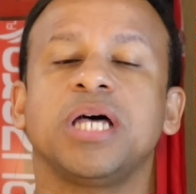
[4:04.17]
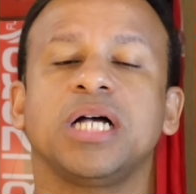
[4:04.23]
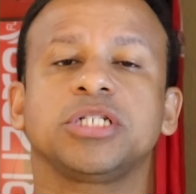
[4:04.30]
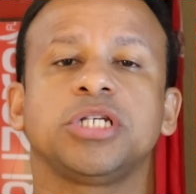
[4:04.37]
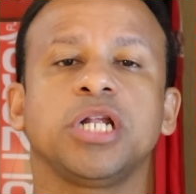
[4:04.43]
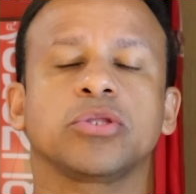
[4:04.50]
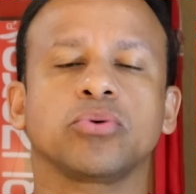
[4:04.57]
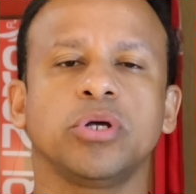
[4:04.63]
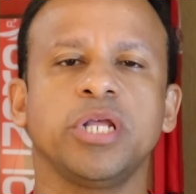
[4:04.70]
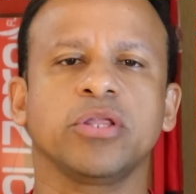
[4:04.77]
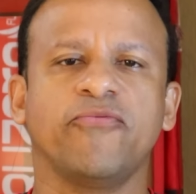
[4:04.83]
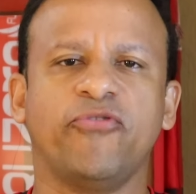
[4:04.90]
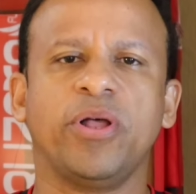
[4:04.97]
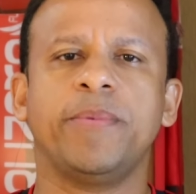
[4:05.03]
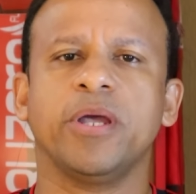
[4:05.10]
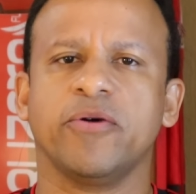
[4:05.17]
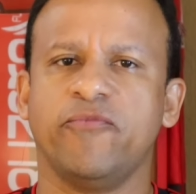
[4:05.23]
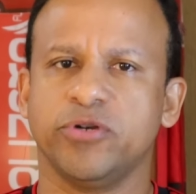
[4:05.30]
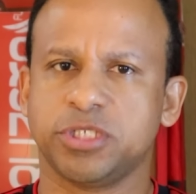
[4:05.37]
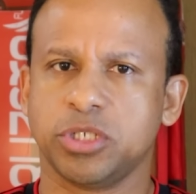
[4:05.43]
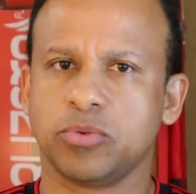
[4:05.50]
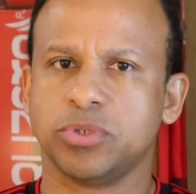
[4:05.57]
da diretoria do Flamengo?
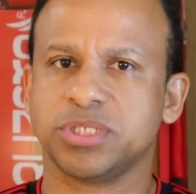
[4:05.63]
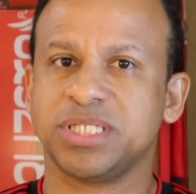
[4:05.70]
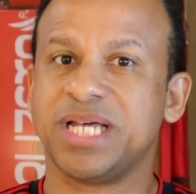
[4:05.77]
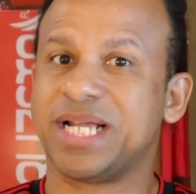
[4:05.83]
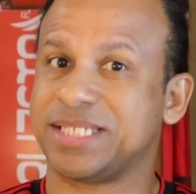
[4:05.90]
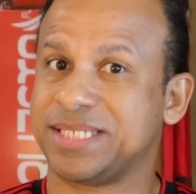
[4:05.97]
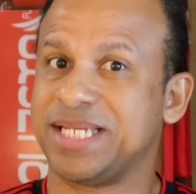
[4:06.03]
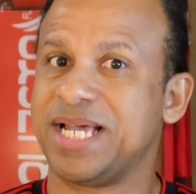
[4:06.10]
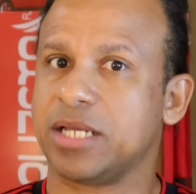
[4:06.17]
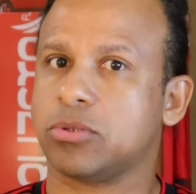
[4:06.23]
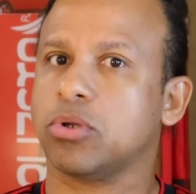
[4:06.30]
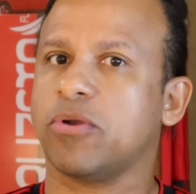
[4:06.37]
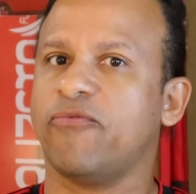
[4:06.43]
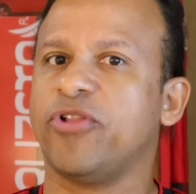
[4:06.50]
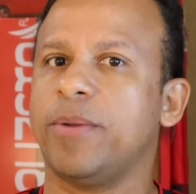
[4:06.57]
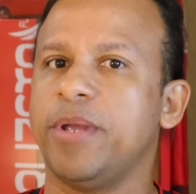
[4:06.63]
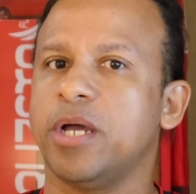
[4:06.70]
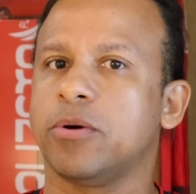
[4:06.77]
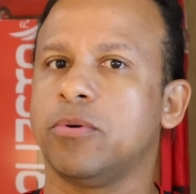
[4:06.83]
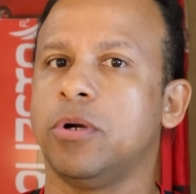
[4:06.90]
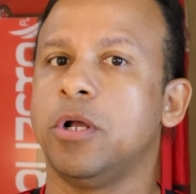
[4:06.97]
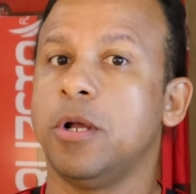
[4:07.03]
Você considera certo que o
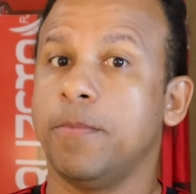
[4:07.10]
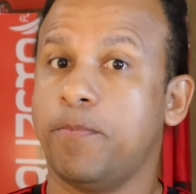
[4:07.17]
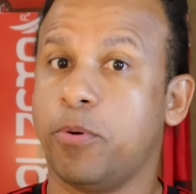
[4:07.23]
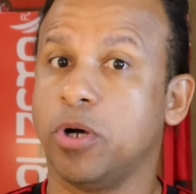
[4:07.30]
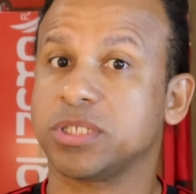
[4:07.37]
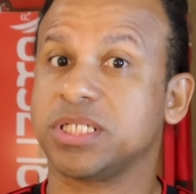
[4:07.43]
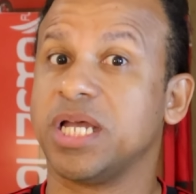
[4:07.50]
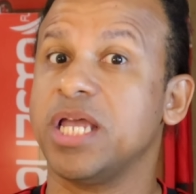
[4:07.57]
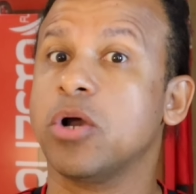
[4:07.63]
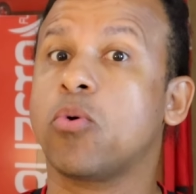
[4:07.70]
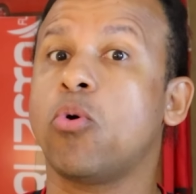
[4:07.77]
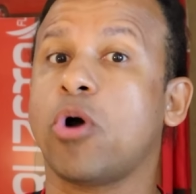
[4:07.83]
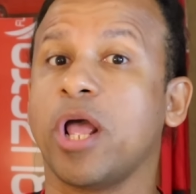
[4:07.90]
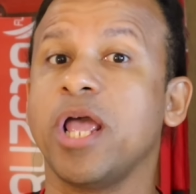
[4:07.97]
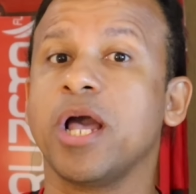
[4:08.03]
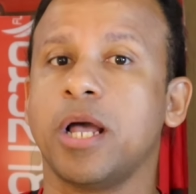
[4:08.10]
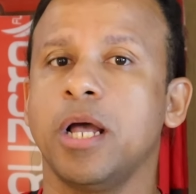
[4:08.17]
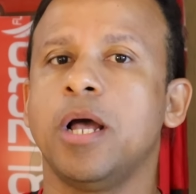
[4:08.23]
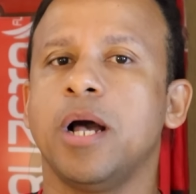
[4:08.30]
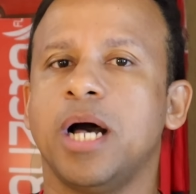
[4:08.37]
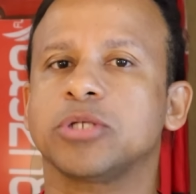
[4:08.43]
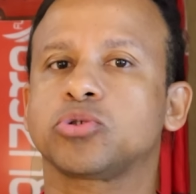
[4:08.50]
Flamengo possa recorrer
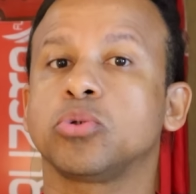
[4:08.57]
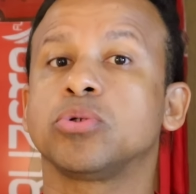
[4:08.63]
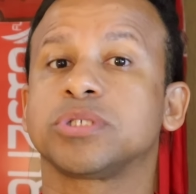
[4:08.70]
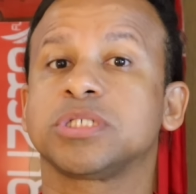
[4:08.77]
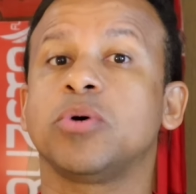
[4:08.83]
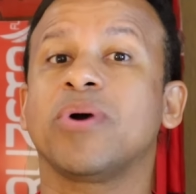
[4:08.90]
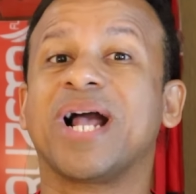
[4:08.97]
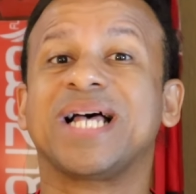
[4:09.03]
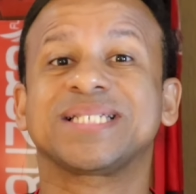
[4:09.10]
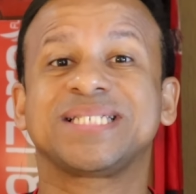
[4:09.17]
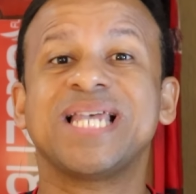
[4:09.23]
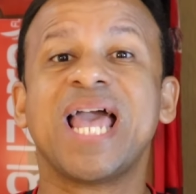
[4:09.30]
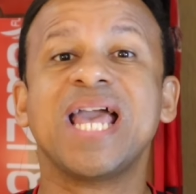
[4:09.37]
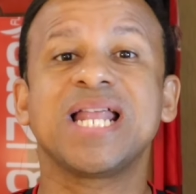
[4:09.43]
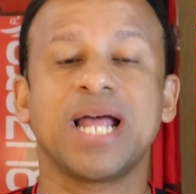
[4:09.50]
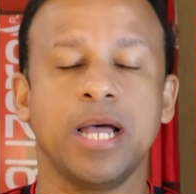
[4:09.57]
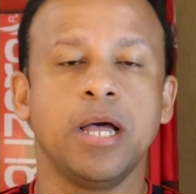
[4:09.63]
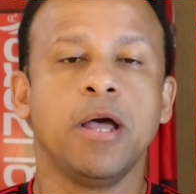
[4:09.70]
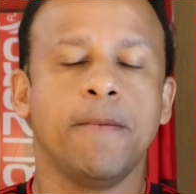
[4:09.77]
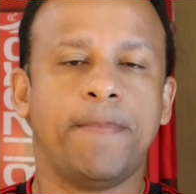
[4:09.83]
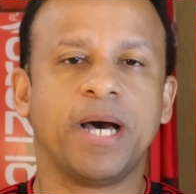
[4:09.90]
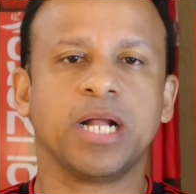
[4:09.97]
à solução caseira
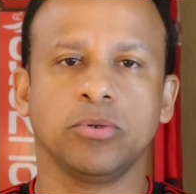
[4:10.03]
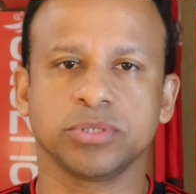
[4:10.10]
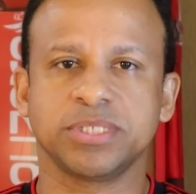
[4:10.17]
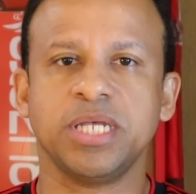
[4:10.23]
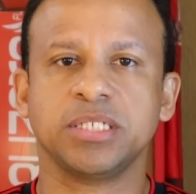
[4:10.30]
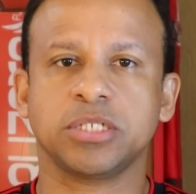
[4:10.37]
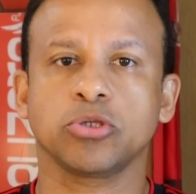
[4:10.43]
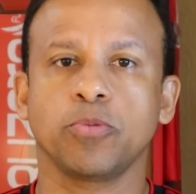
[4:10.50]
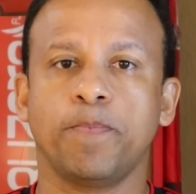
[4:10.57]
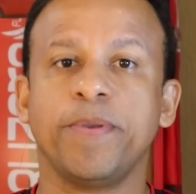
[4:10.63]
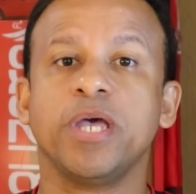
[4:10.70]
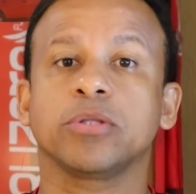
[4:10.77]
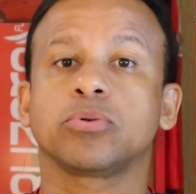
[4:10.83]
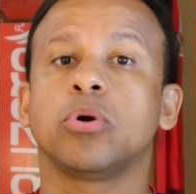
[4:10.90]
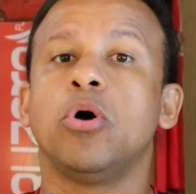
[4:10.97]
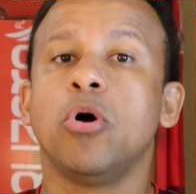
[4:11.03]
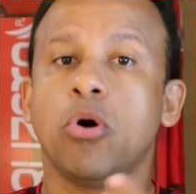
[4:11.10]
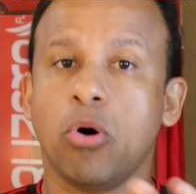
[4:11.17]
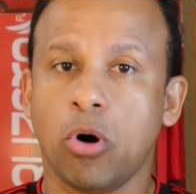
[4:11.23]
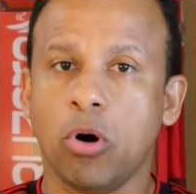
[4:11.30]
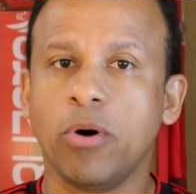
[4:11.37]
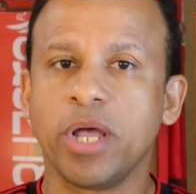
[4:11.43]
para a ausência do Pedro?
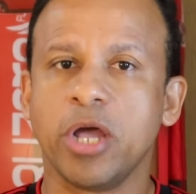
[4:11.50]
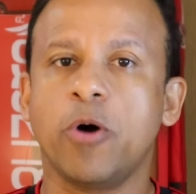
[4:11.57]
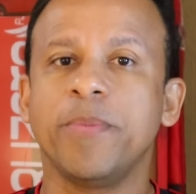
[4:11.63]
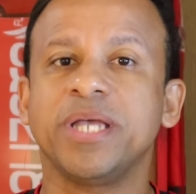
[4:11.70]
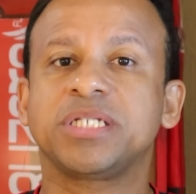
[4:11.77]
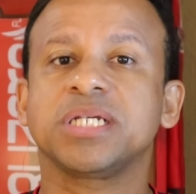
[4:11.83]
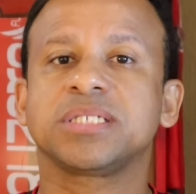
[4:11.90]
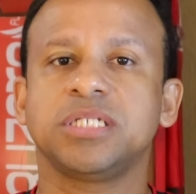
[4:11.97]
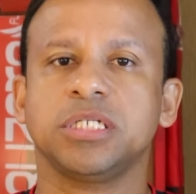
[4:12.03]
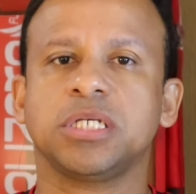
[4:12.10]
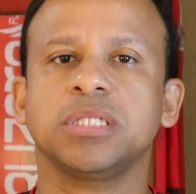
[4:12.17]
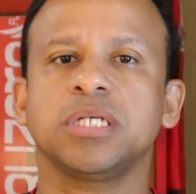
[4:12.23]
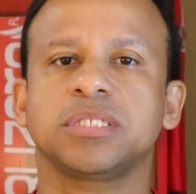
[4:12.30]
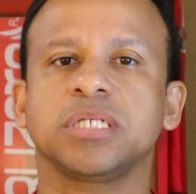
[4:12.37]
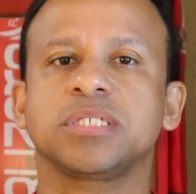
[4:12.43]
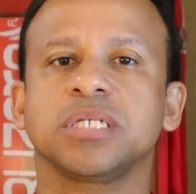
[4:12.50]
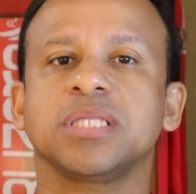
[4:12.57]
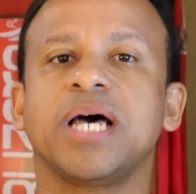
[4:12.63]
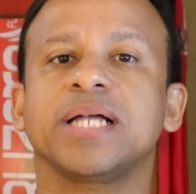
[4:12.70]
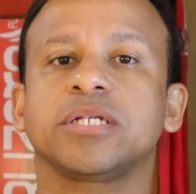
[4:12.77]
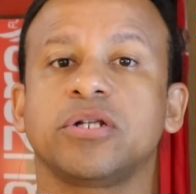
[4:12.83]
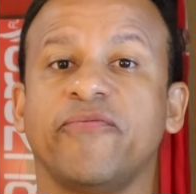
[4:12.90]
Ou realmente existe a
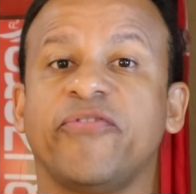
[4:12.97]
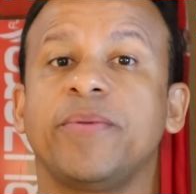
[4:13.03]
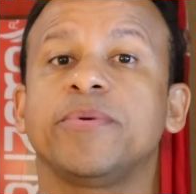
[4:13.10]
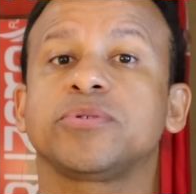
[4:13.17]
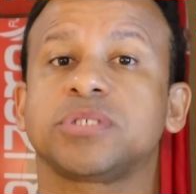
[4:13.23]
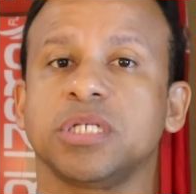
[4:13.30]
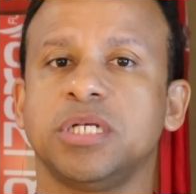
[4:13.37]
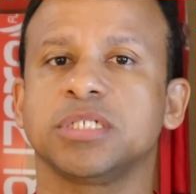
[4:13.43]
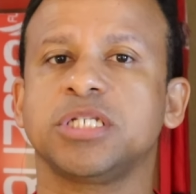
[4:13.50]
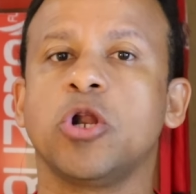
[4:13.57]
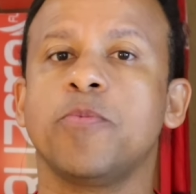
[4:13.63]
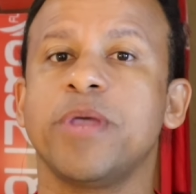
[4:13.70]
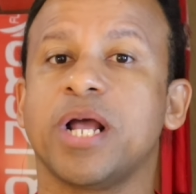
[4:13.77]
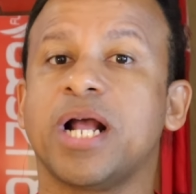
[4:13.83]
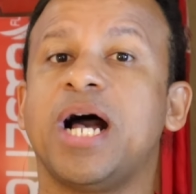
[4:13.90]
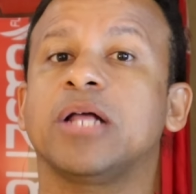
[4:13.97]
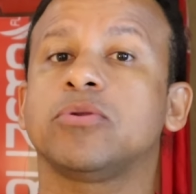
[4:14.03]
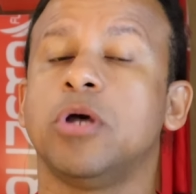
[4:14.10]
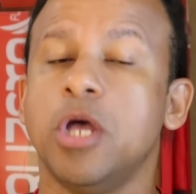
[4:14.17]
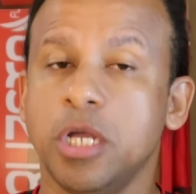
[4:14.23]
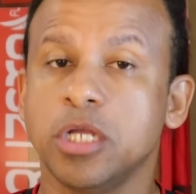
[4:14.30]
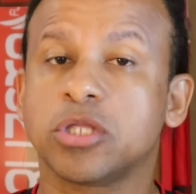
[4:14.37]
necessidade de o Flamengo se lançar ao
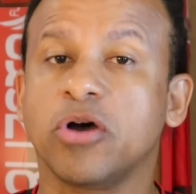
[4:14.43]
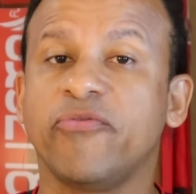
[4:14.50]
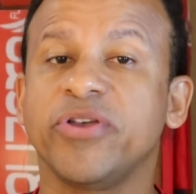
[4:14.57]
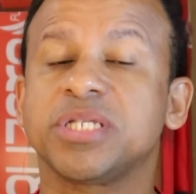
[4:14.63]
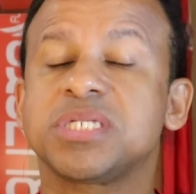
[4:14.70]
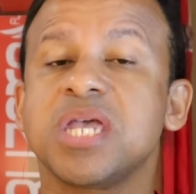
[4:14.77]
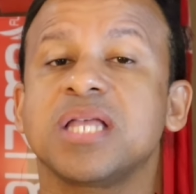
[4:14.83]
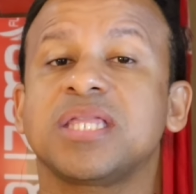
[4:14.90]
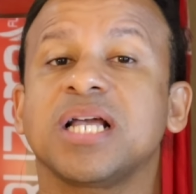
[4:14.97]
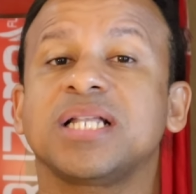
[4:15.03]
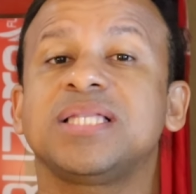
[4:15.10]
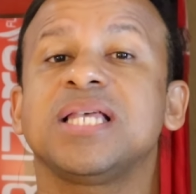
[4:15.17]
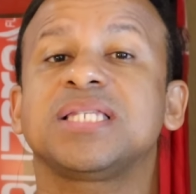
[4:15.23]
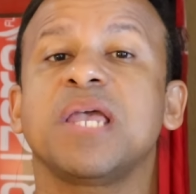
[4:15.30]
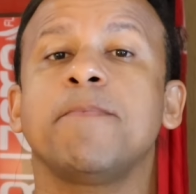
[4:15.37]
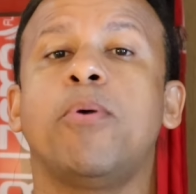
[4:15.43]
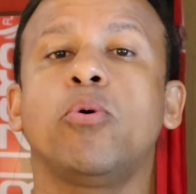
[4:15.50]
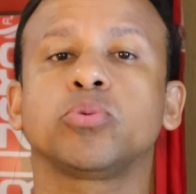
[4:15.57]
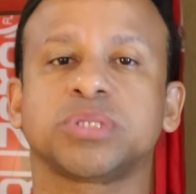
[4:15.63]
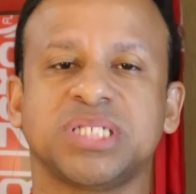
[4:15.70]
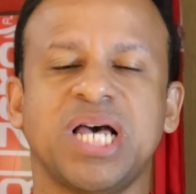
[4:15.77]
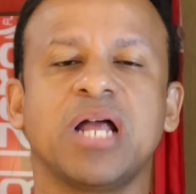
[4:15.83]
mercado e talvez tenha até que
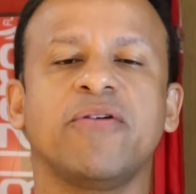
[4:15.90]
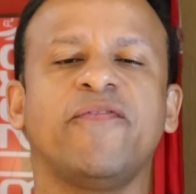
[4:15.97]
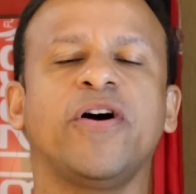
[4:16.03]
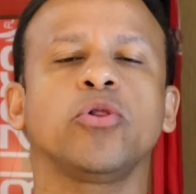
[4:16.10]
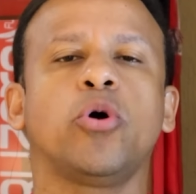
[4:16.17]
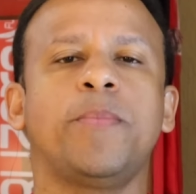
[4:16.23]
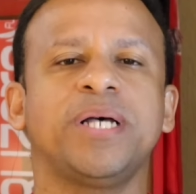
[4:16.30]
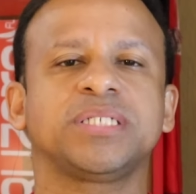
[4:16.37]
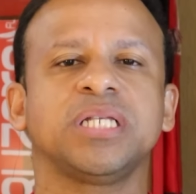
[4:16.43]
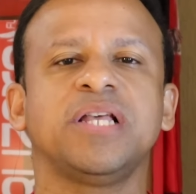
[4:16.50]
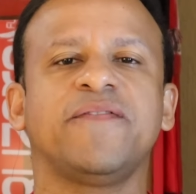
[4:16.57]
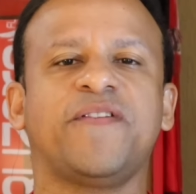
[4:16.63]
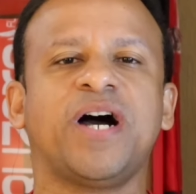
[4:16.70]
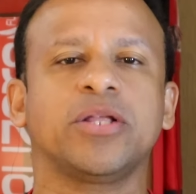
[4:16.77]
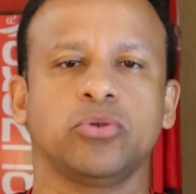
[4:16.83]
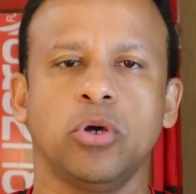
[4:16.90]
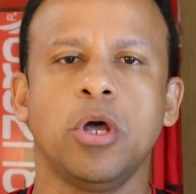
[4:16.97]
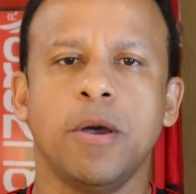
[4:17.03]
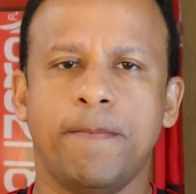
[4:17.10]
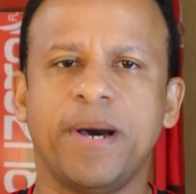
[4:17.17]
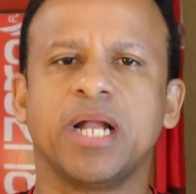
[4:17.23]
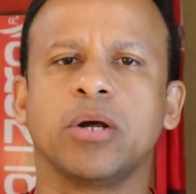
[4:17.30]
desembolsar um valor mais elevado
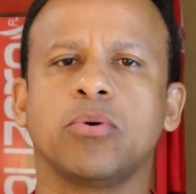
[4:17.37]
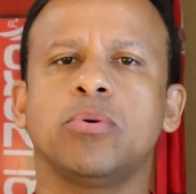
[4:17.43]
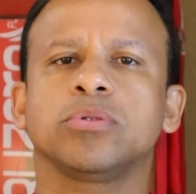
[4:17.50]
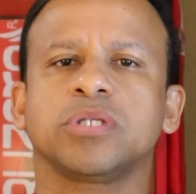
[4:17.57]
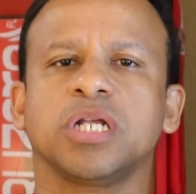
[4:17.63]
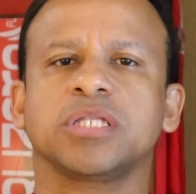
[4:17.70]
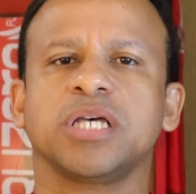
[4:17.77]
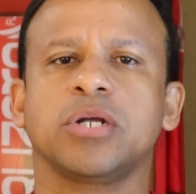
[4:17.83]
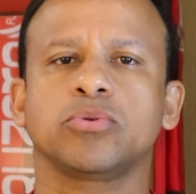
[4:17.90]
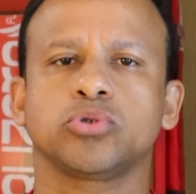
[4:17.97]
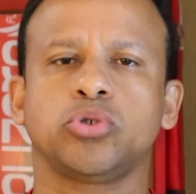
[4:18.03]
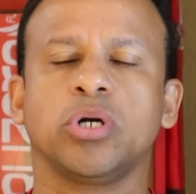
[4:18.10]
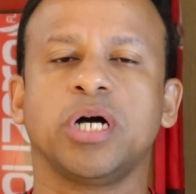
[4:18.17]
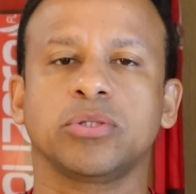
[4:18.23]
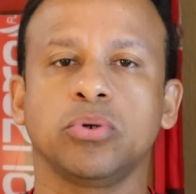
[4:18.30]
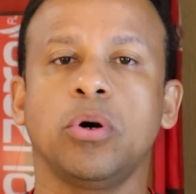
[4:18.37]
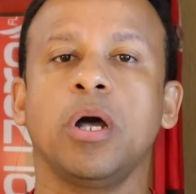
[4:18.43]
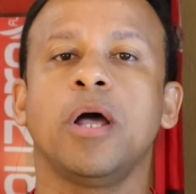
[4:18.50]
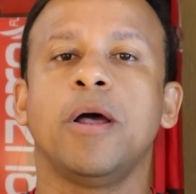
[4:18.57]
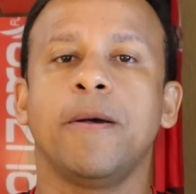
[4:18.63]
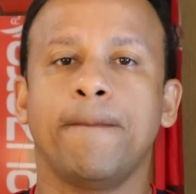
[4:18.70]
para contratar um jogador